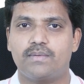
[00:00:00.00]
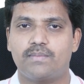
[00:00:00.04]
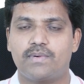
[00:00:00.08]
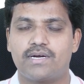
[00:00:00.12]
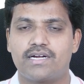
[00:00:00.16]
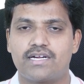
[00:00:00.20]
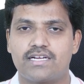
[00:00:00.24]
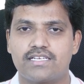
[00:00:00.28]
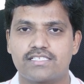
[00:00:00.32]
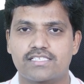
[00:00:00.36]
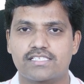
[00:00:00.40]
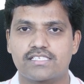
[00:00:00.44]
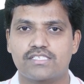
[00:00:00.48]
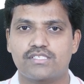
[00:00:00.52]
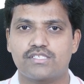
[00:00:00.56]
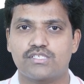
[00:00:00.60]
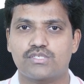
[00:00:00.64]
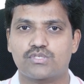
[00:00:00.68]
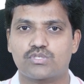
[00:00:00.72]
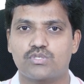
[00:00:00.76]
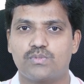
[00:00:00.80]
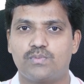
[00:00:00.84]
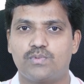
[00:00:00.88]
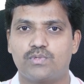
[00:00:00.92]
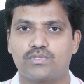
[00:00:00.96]
మనం డిస్కస్
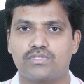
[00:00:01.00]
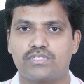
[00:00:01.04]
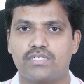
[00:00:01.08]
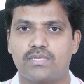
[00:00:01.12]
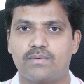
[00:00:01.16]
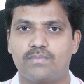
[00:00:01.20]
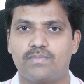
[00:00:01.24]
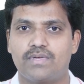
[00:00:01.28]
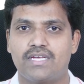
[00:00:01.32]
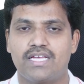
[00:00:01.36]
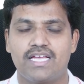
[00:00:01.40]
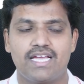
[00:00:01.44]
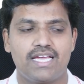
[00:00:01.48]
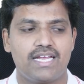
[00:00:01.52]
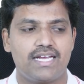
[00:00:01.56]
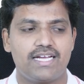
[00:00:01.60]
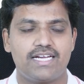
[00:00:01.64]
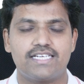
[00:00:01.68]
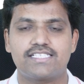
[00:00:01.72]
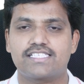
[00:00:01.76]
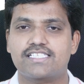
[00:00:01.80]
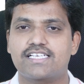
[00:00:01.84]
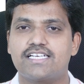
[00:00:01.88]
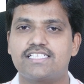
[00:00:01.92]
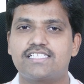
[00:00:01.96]
చేసుకోబోతున్నాం
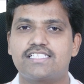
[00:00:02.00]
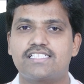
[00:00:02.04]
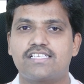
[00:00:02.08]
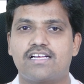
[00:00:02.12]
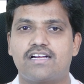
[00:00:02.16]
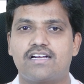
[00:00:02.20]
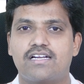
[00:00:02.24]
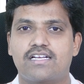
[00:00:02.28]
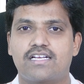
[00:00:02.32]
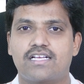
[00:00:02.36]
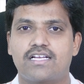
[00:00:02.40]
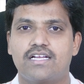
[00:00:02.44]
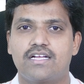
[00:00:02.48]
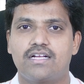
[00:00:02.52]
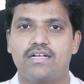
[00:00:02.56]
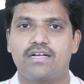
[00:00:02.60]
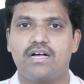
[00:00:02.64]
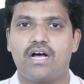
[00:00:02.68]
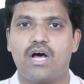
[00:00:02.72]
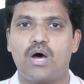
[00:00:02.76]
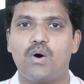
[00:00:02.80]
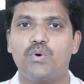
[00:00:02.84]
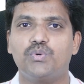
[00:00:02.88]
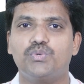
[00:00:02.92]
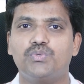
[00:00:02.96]
లెట్స్ గెట్ స్టార్ట్
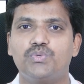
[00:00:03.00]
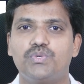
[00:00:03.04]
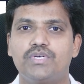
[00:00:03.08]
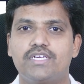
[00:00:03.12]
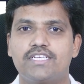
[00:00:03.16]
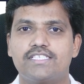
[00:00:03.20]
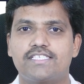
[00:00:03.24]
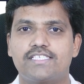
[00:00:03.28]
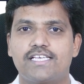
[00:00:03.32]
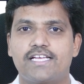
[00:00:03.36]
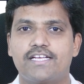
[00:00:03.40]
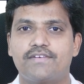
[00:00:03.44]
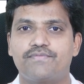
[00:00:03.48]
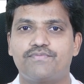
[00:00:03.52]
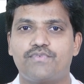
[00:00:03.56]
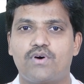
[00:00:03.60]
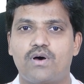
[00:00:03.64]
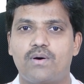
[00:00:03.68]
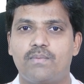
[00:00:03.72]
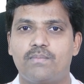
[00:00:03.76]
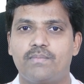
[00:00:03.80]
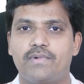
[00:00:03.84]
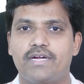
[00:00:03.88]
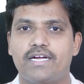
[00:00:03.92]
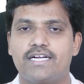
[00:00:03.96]
హౌ టు డిజైన్
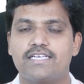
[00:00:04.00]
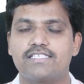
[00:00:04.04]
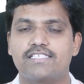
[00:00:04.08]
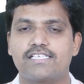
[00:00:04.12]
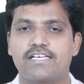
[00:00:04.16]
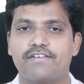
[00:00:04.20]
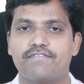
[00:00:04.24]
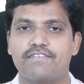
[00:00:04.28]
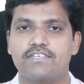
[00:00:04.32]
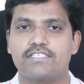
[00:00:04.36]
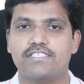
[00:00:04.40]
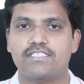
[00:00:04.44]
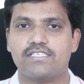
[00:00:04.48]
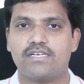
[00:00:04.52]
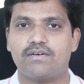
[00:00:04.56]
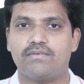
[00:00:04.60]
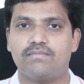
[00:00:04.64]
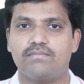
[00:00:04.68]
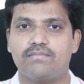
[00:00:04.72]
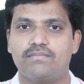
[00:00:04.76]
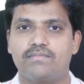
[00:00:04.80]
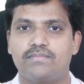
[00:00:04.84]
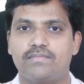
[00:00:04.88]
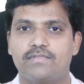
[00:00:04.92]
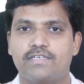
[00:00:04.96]
ఫామ్ ఇన్ సర్వీస్
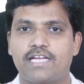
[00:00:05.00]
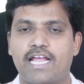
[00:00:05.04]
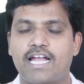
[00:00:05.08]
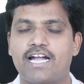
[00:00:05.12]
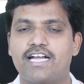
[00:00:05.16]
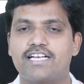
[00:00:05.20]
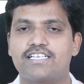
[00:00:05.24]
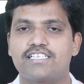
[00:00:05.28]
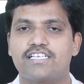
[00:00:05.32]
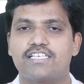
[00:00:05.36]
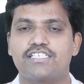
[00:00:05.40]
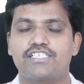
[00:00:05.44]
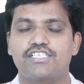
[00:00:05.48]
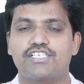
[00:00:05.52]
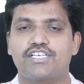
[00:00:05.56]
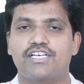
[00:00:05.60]
నామ్ ఎలా డిజైన్